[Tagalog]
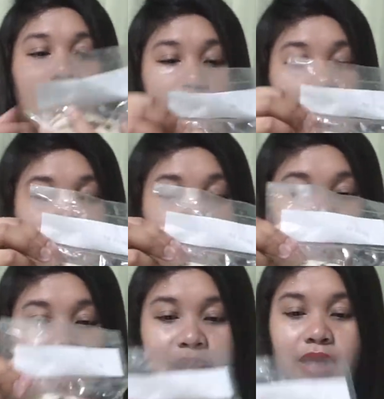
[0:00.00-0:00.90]
Tikman
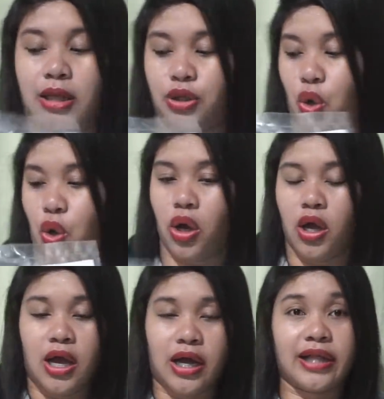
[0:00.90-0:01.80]
po natin ito.
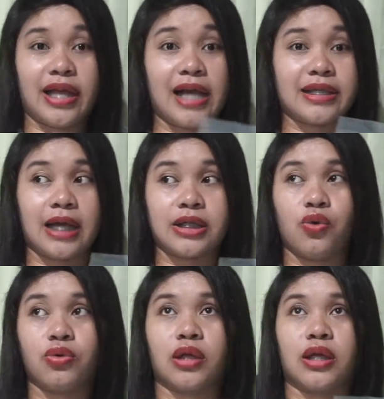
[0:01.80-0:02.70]
Kadalasan kasi
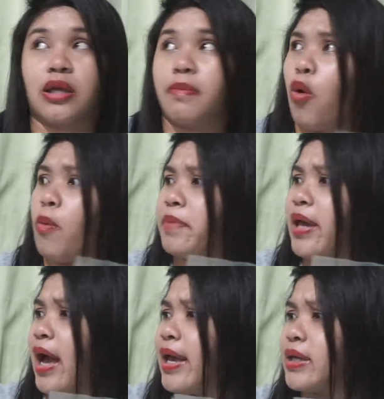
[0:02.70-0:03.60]
yung natitikman kong
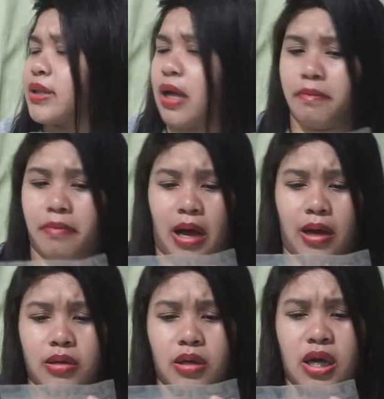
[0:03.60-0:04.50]
piaya, saan ba?
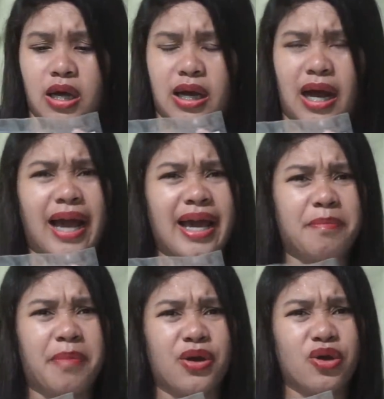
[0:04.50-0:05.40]

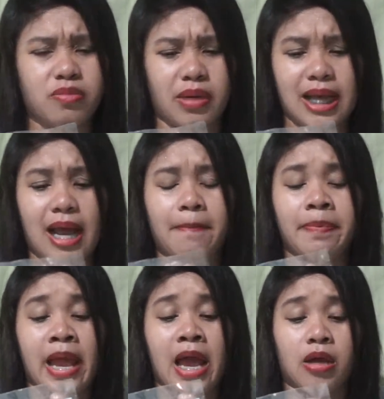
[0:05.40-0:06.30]
Kagayan ba yun? Basta,
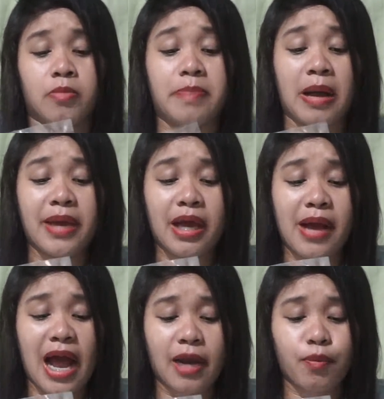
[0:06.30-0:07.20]
pag may
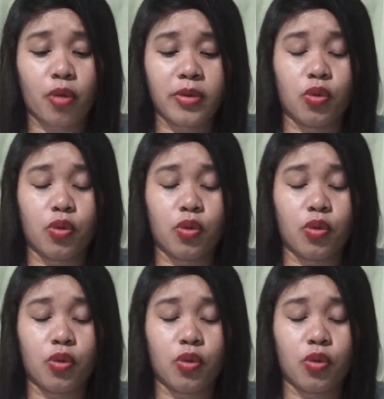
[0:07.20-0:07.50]
kamag-anak po kami